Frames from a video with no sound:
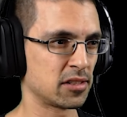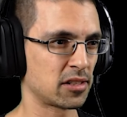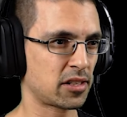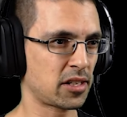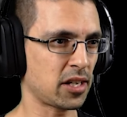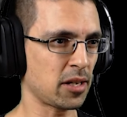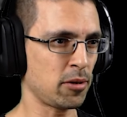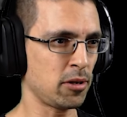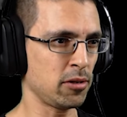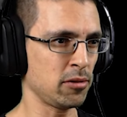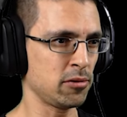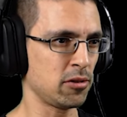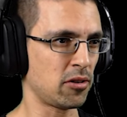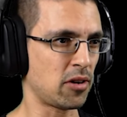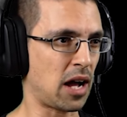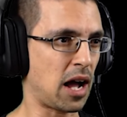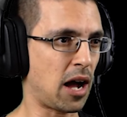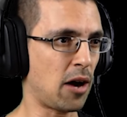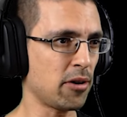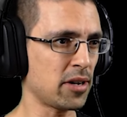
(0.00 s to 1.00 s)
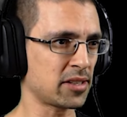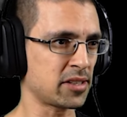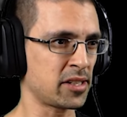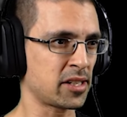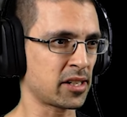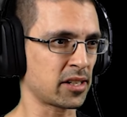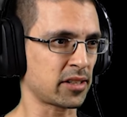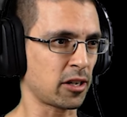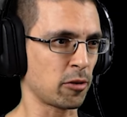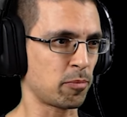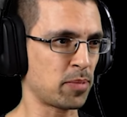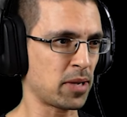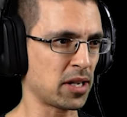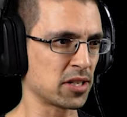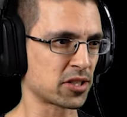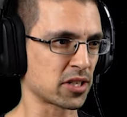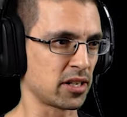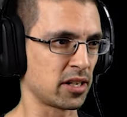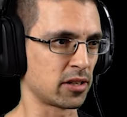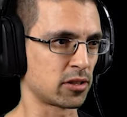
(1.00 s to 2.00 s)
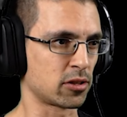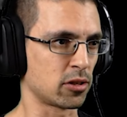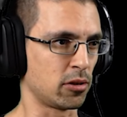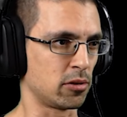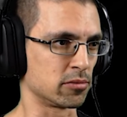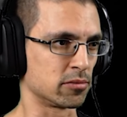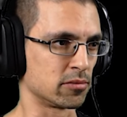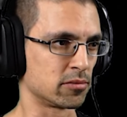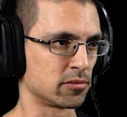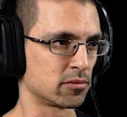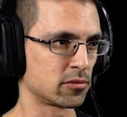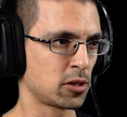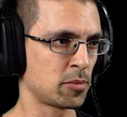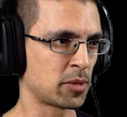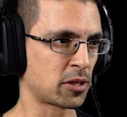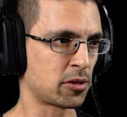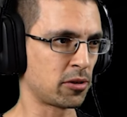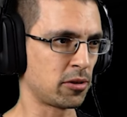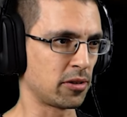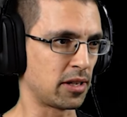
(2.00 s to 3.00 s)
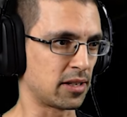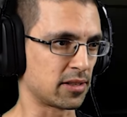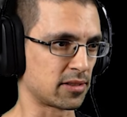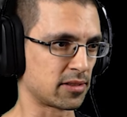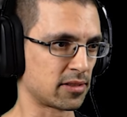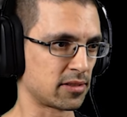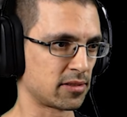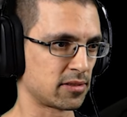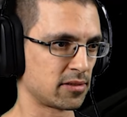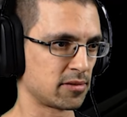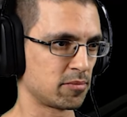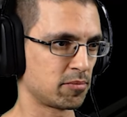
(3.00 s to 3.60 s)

¡Qué boludo! Ahora tiene que estar los planchas en el tom. No me jodas.